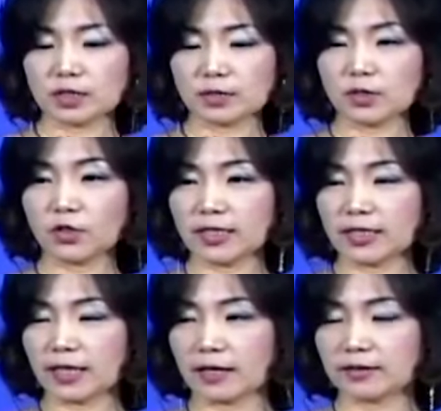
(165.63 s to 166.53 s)
지금 선이 다
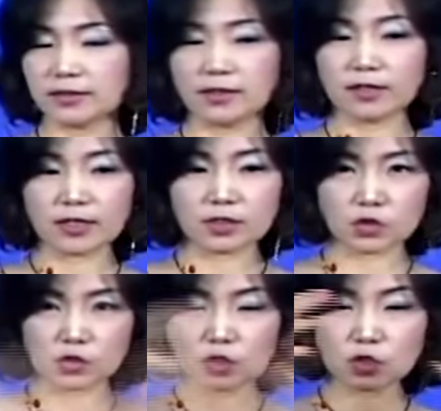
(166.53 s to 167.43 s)
됐거든요. 그러니까
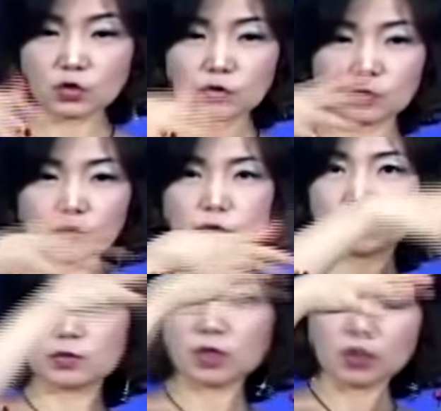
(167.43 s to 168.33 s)
뒤쪽으로
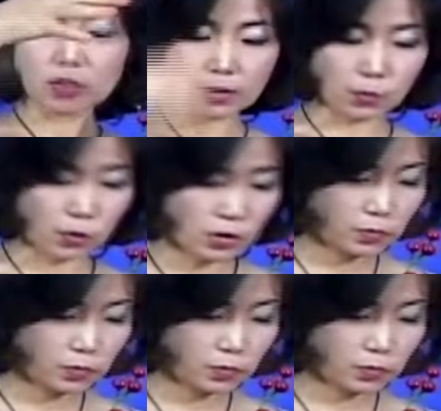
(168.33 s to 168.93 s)
좀 선이 보일,